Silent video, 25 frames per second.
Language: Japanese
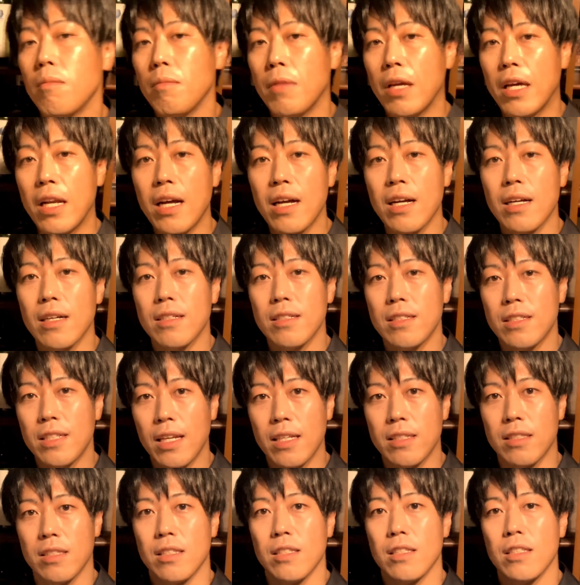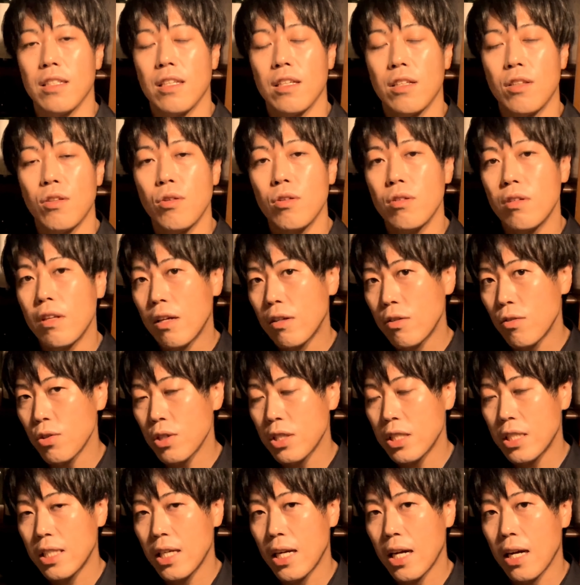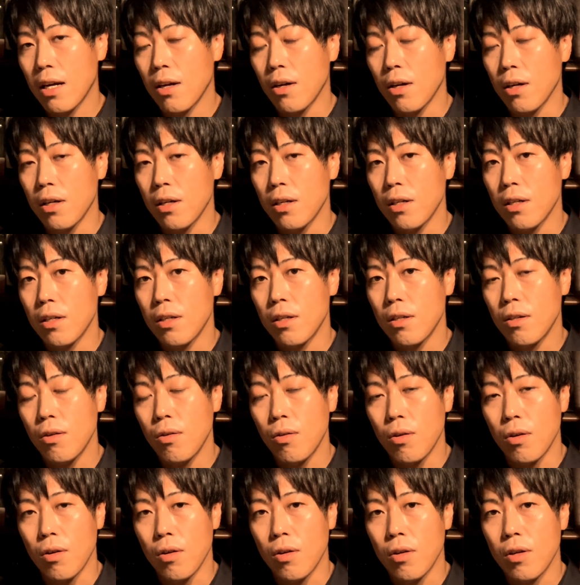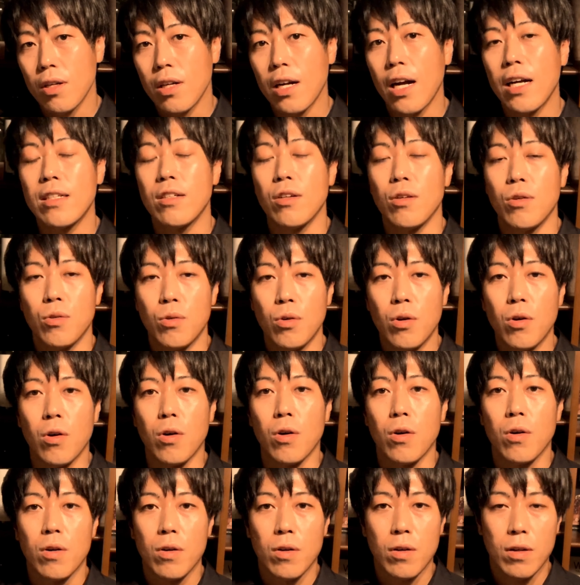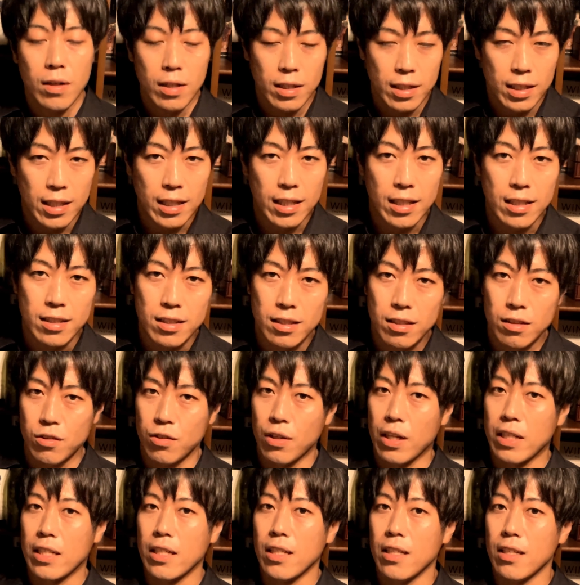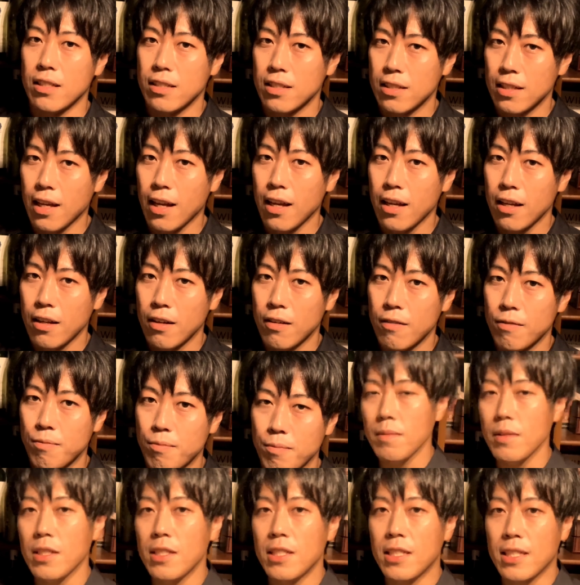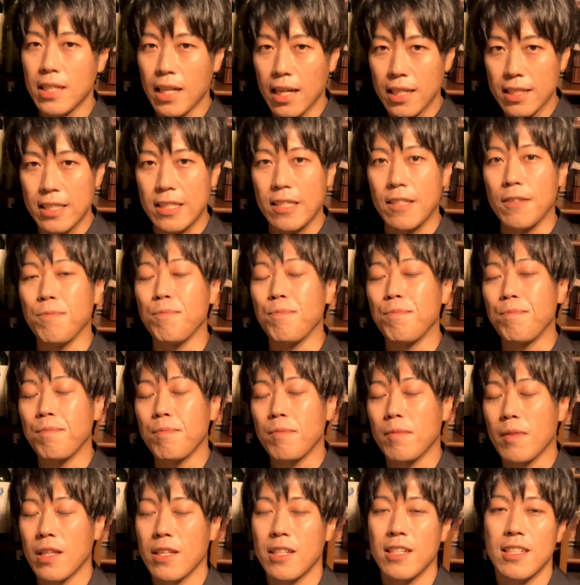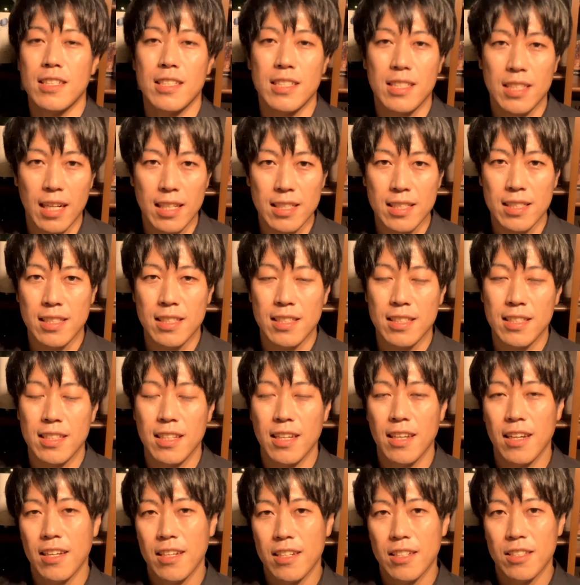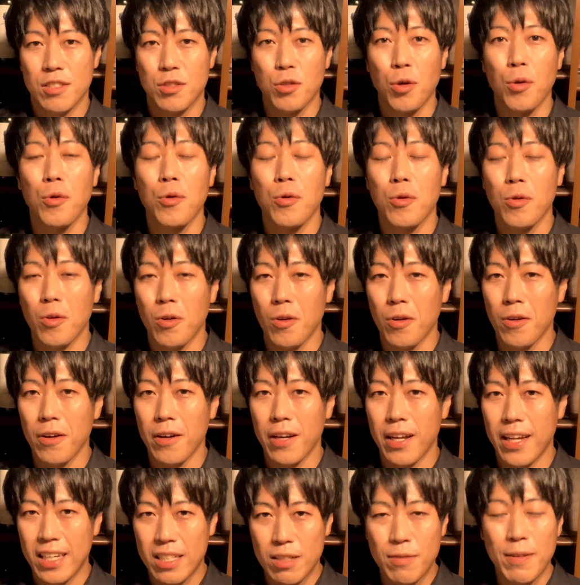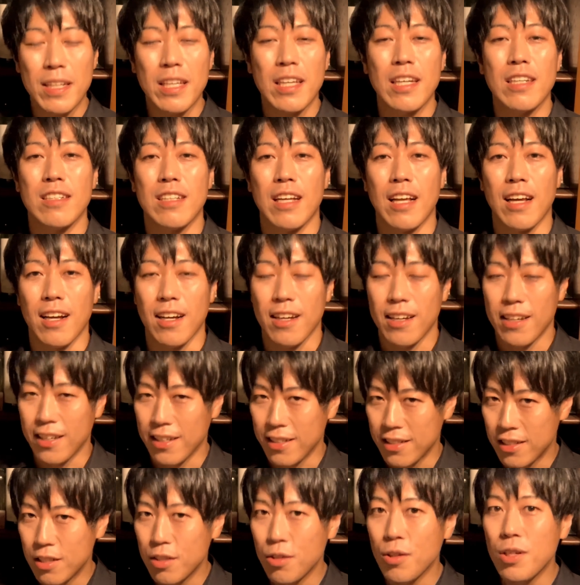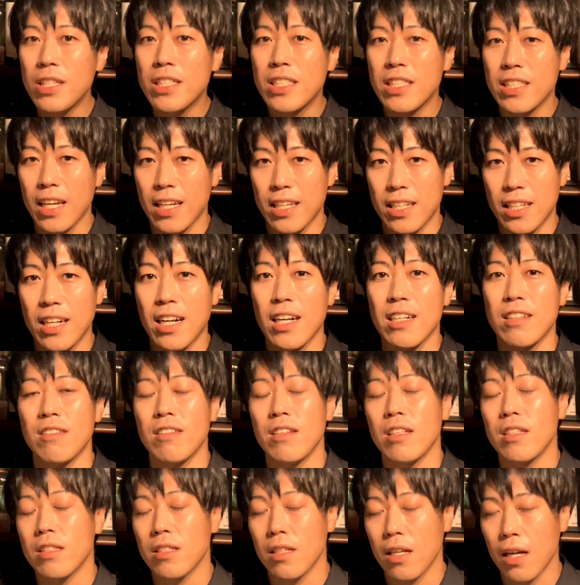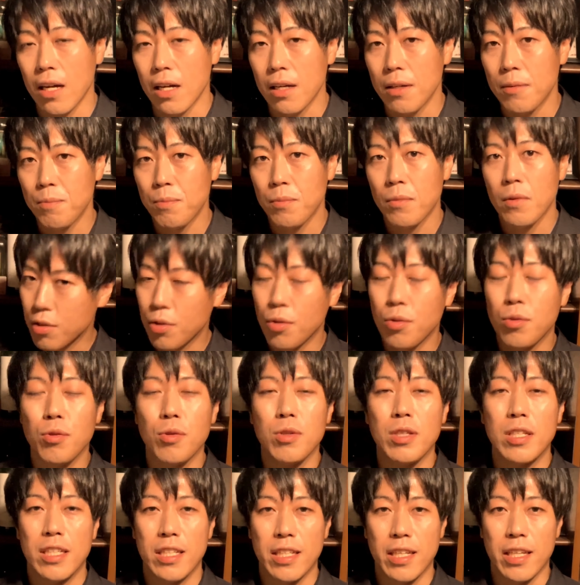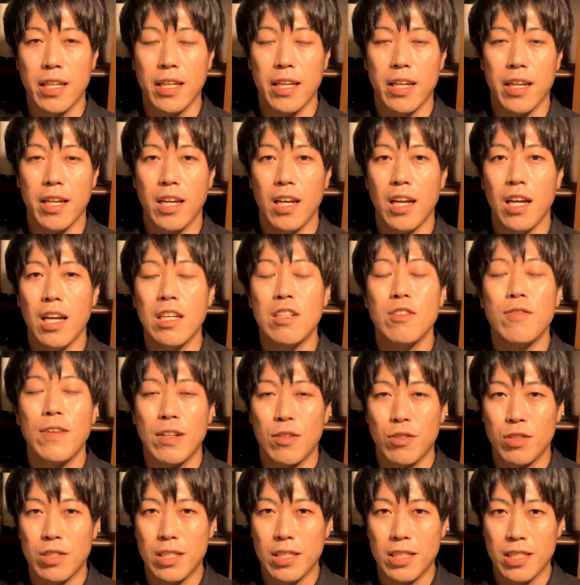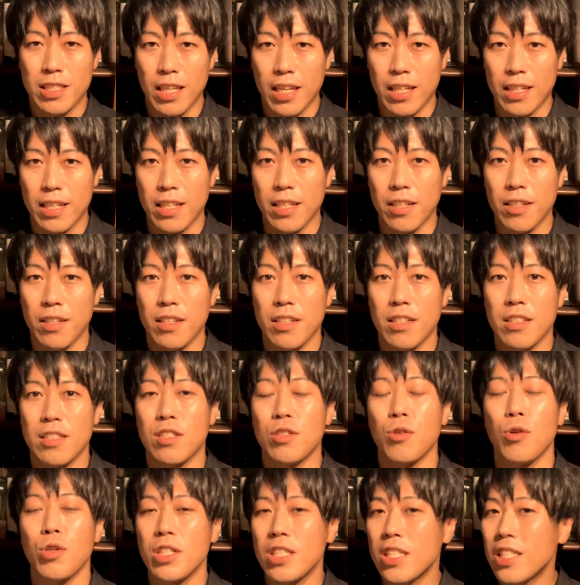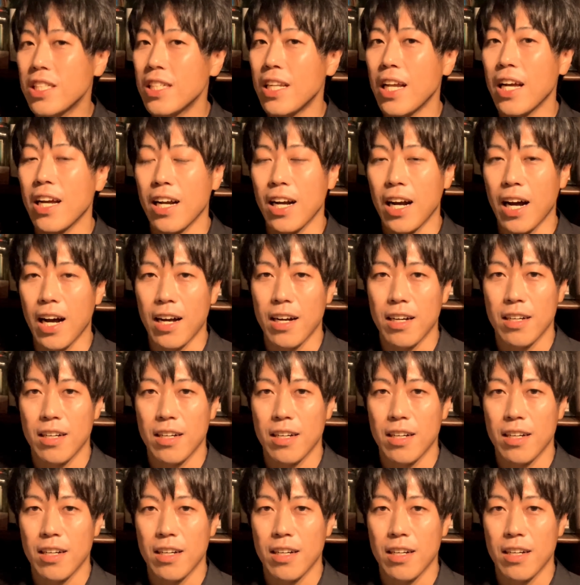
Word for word: ペラ・シェーズというネゴシアンの家業を引き継ぐわけですね。しかし、しかし、その後、エルベ・ケルラン、11歳になるんですが、その時にエルベの人生にすごい試練が